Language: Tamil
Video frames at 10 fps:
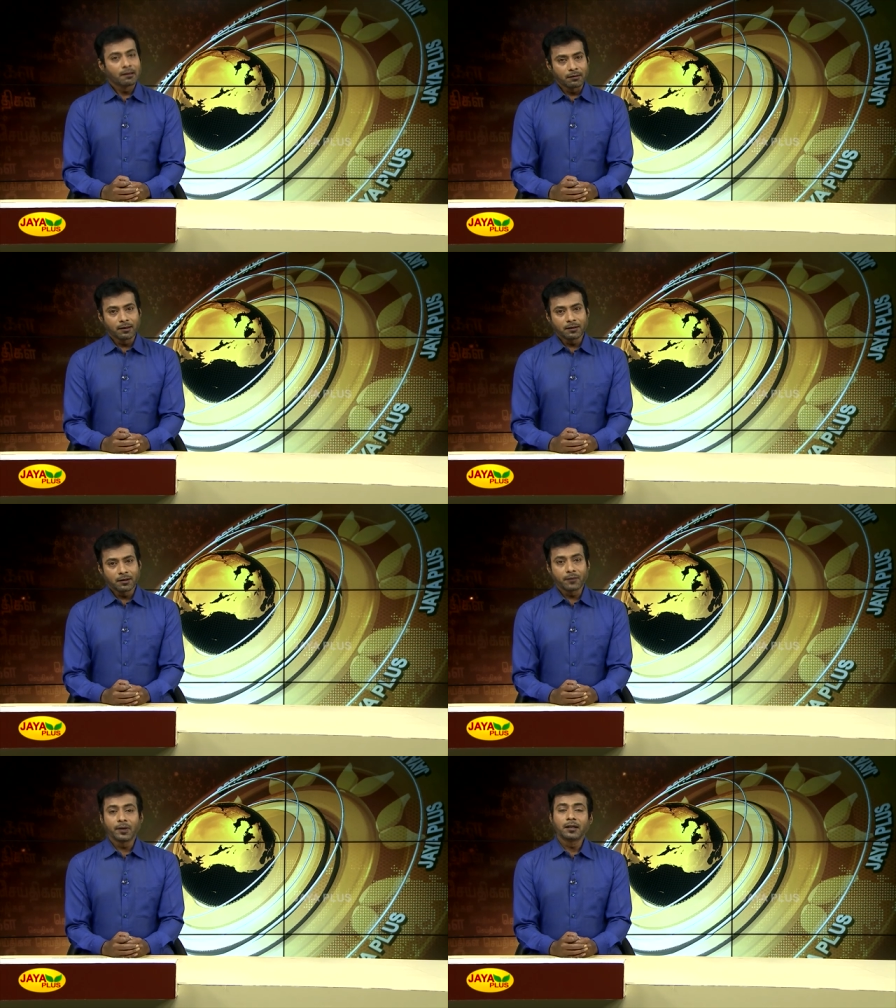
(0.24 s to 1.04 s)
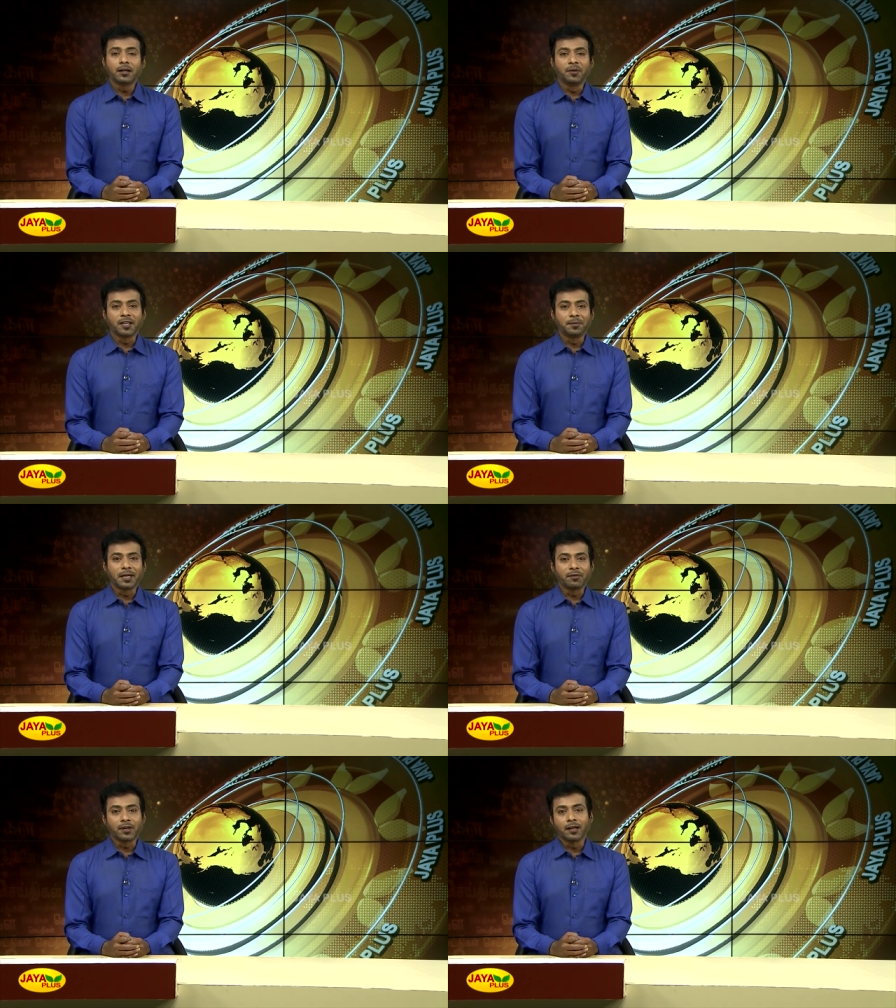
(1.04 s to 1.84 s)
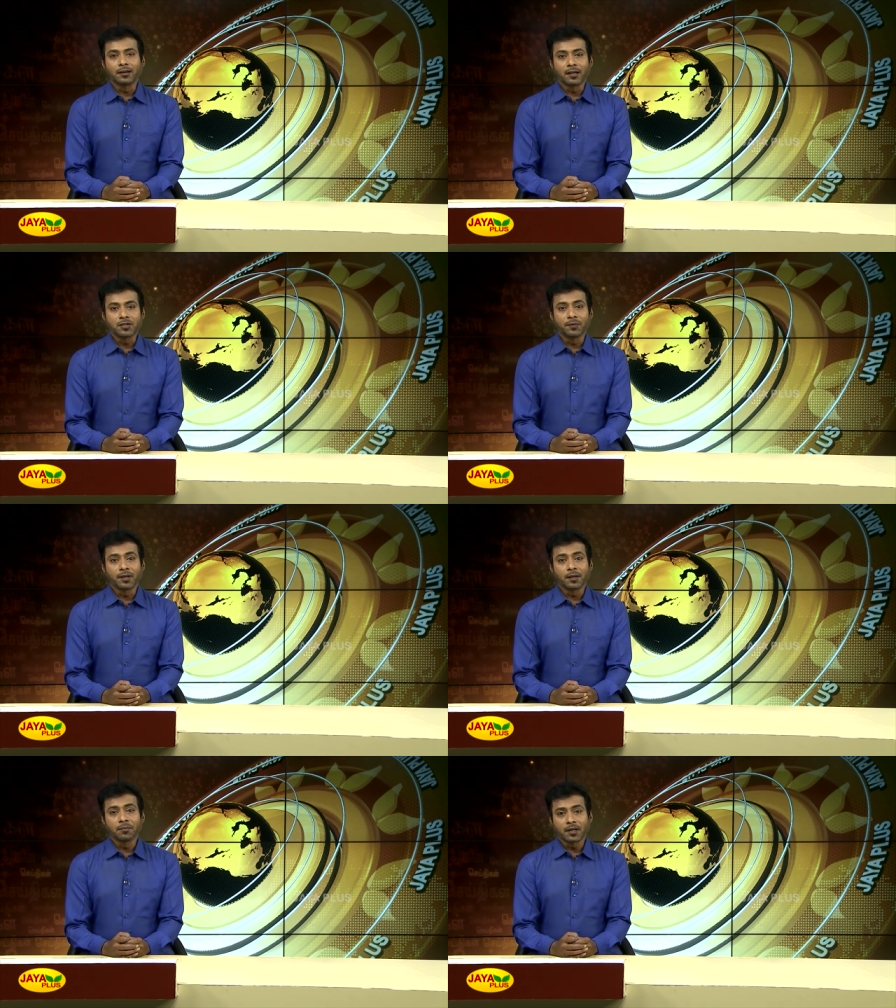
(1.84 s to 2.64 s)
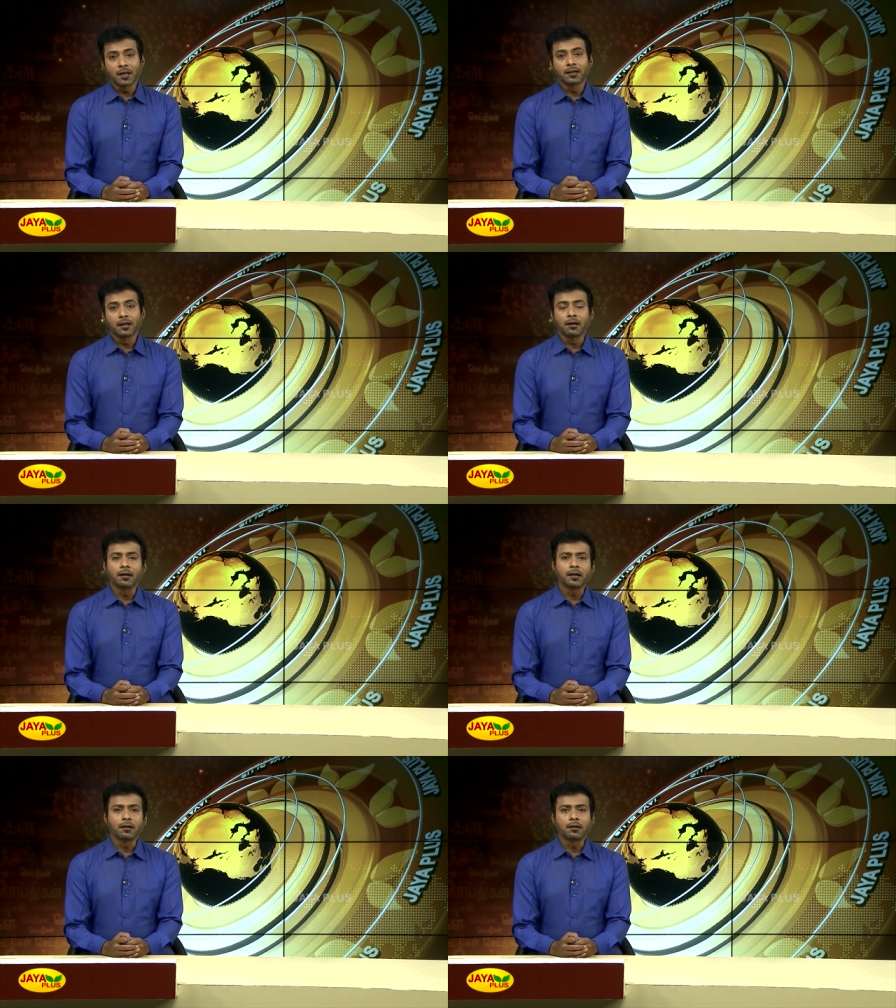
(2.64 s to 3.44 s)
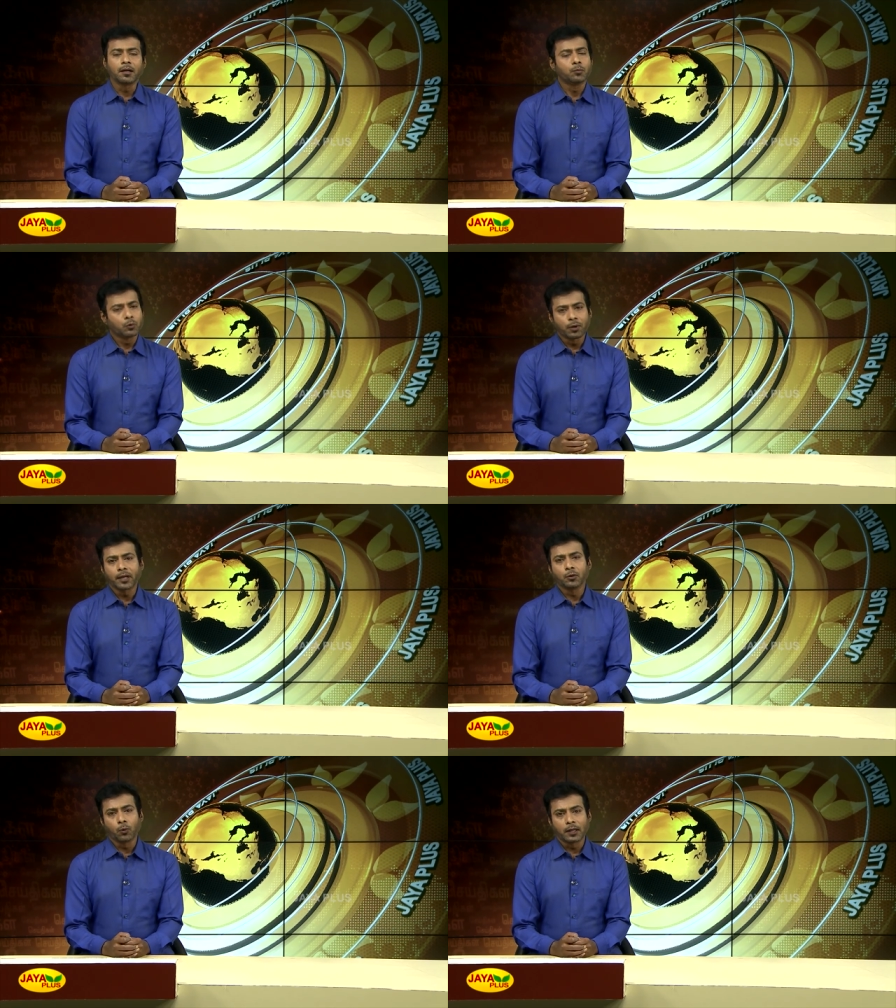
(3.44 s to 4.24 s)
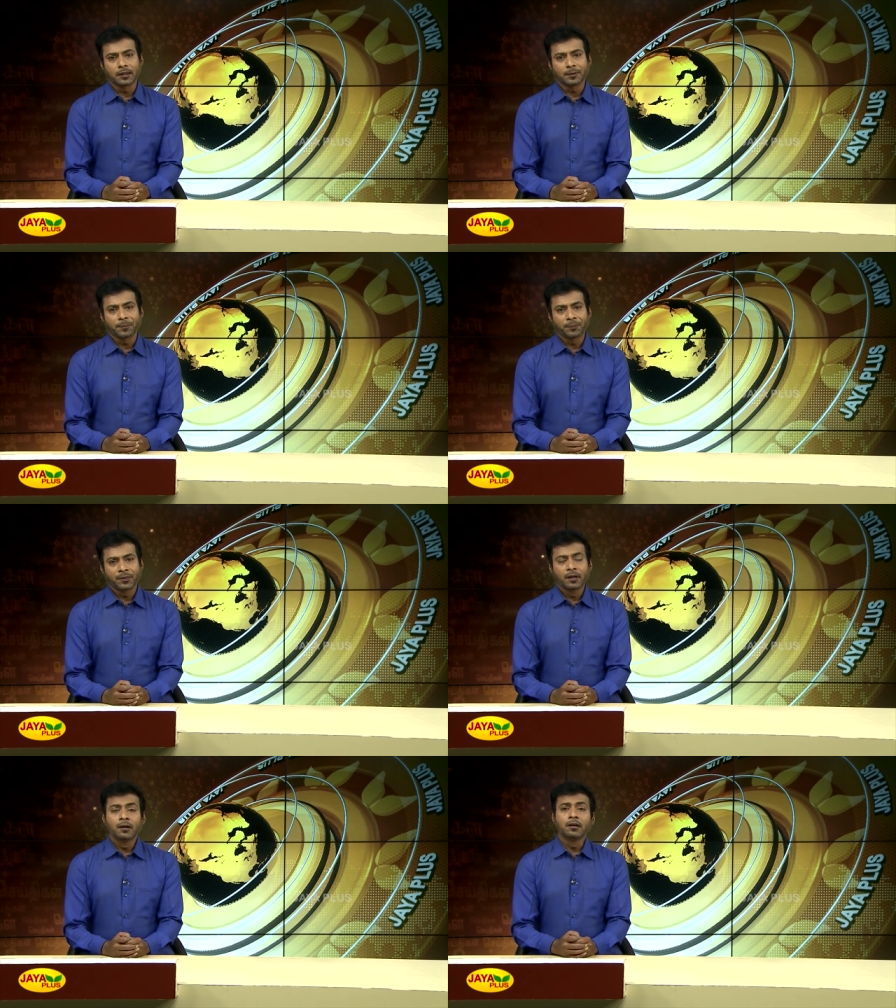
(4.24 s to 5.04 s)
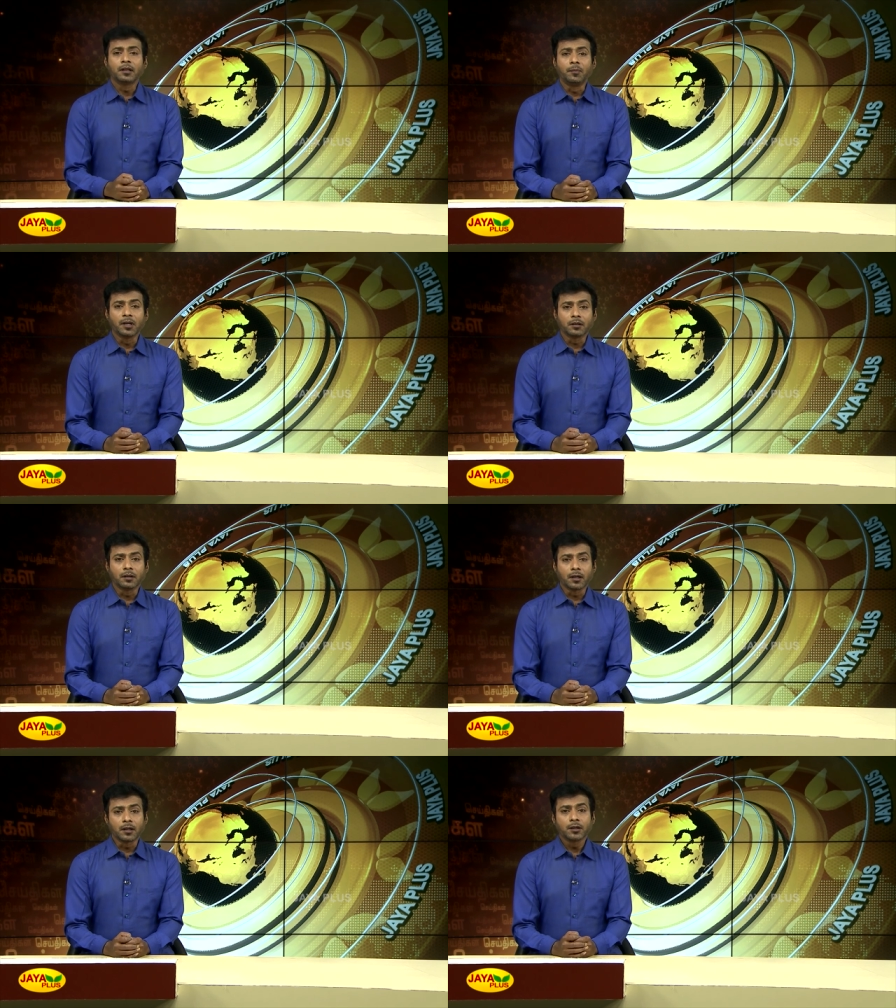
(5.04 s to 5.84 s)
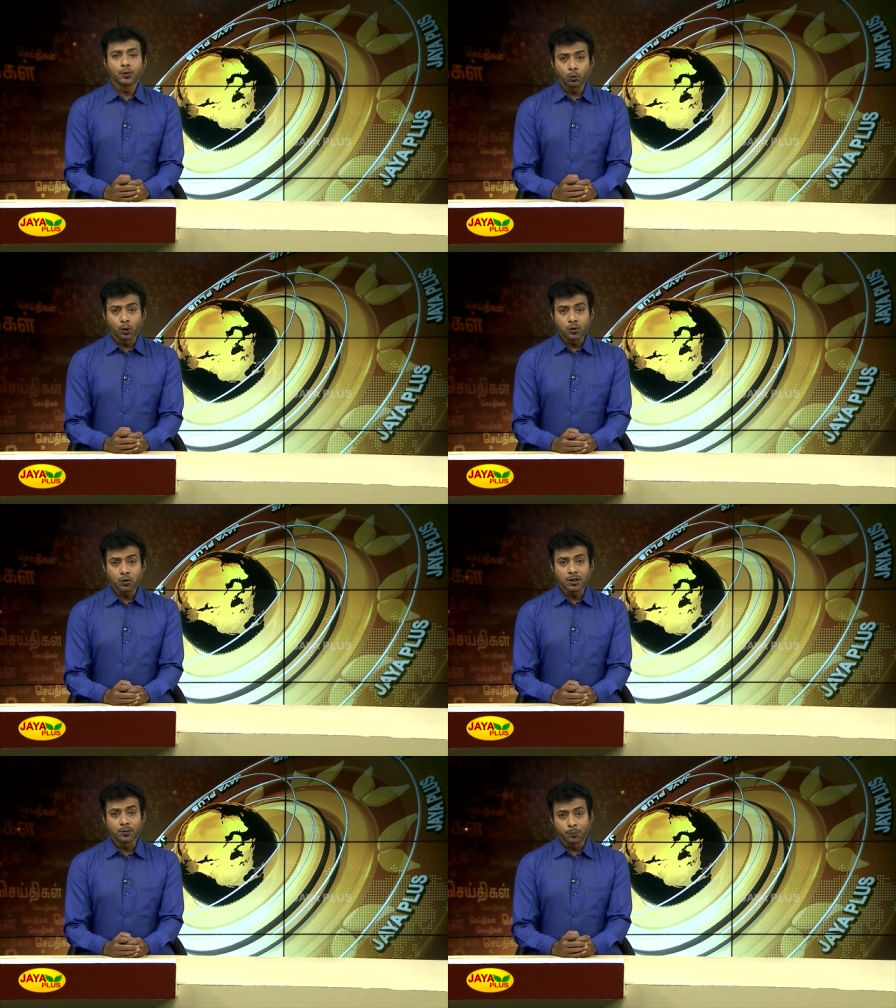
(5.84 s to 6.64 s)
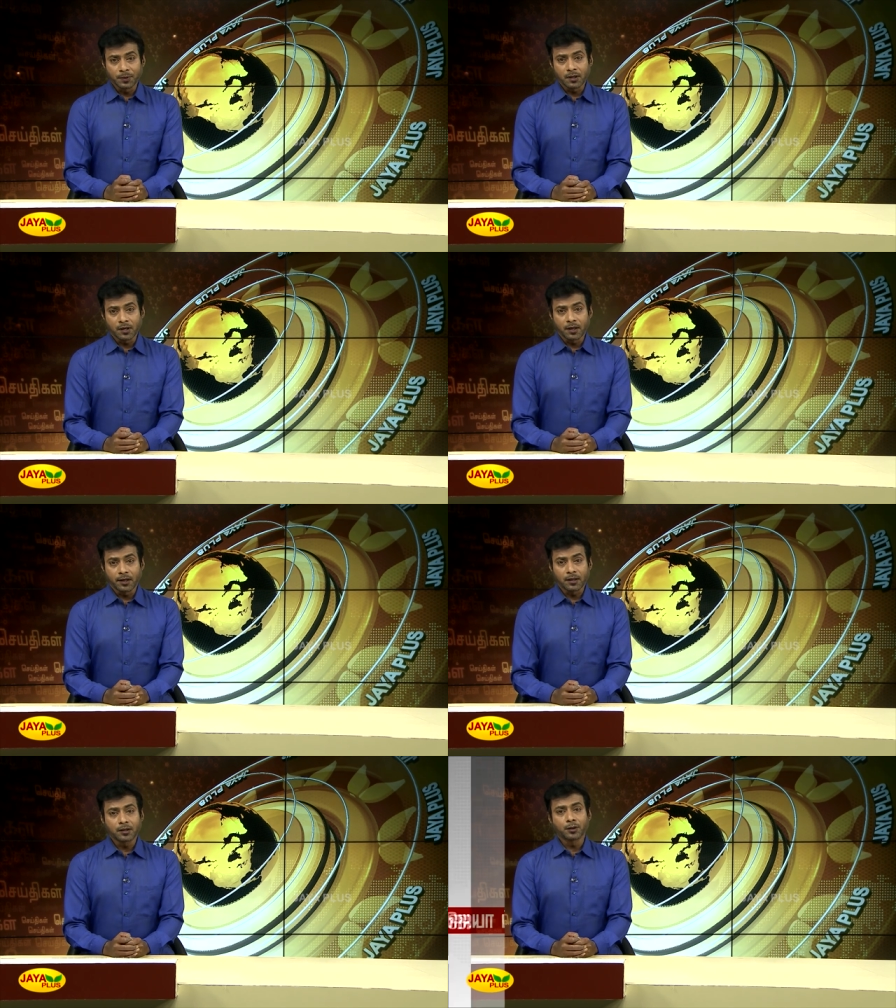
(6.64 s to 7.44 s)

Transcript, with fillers: நீட் தேர்வில் தமிழக மாணவர்களின் தேர்ச்சி விகிதம் கடந்த ஆண்டை காட்டிலும் குறைந்துள்ளது தமிழகத்திலிருந்து ஒரு லட்சத்து முப்பத்தி ரெண்டாயிரத்து